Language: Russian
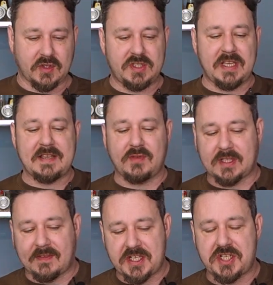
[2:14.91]
То есть есть
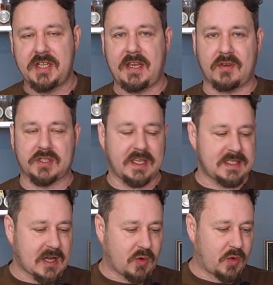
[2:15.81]
вот овощные, вот
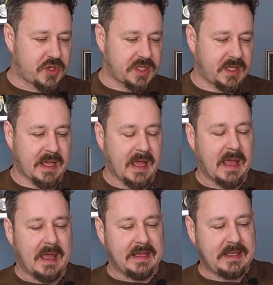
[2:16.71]
есть огурчики,
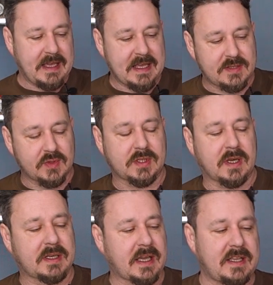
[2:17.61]
есть вот
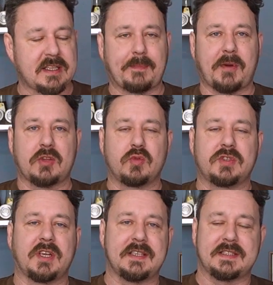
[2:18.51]
э, какие-то
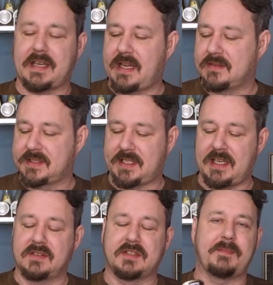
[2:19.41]
продукты разогрел и
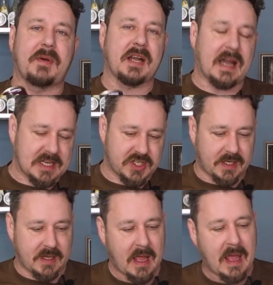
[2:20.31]
съел, типа
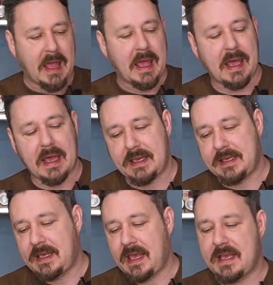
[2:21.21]
каши. Э,
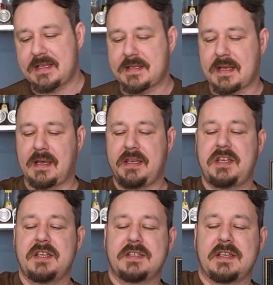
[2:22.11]
есть э,
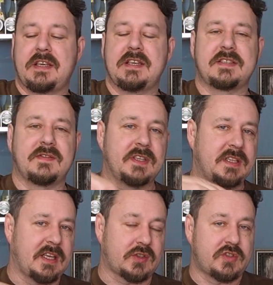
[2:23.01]
языки
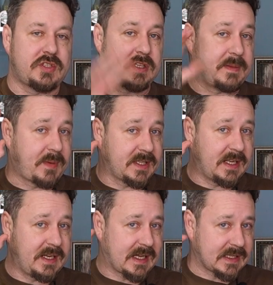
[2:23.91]
свины, то есть типа
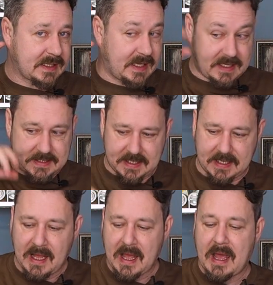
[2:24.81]
деликатесик.